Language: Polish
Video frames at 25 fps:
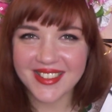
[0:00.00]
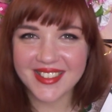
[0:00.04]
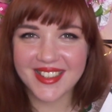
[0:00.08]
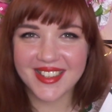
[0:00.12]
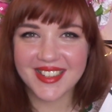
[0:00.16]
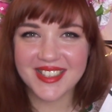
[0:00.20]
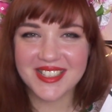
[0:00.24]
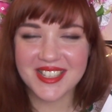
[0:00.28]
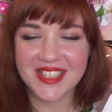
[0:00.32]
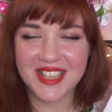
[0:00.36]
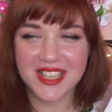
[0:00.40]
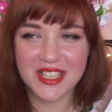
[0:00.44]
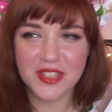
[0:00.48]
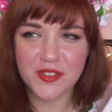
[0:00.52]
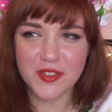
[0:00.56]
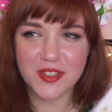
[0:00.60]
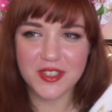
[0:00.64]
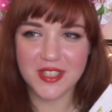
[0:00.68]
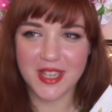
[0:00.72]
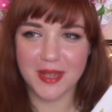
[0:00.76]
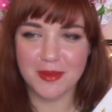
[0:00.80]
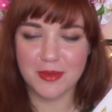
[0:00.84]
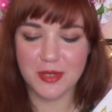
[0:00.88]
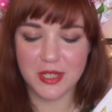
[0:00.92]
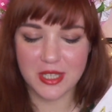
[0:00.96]
także ja
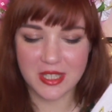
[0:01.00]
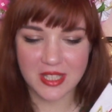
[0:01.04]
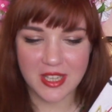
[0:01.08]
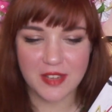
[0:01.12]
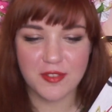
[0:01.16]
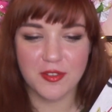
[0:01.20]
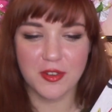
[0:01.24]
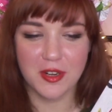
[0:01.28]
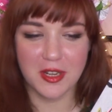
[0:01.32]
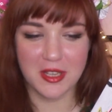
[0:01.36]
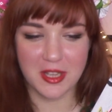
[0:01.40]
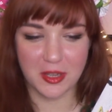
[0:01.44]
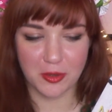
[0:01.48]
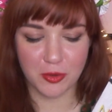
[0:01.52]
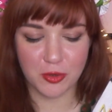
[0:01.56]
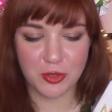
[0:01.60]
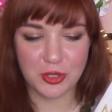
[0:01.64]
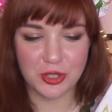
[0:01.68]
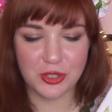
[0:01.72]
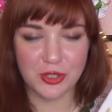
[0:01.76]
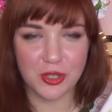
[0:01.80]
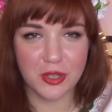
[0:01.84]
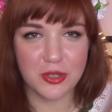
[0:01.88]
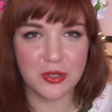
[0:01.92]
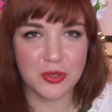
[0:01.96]
stwierdziłam, że nie, wolę nie
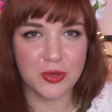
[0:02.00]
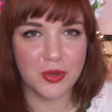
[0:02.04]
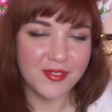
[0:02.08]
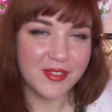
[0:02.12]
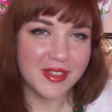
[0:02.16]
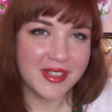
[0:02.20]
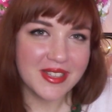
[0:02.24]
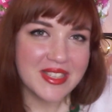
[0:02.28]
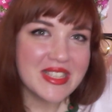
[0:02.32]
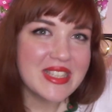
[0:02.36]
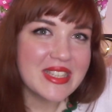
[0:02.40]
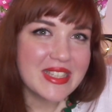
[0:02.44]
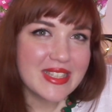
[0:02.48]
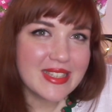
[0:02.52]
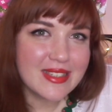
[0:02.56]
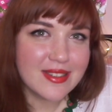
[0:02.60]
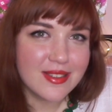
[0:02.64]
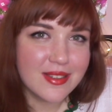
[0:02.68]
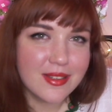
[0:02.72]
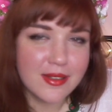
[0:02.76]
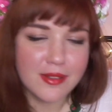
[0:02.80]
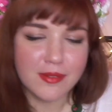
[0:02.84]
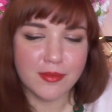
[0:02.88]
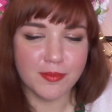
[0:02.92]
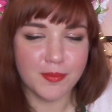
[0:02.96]
kusić więc
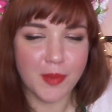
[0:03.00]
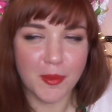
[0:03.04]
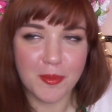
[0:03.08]
y,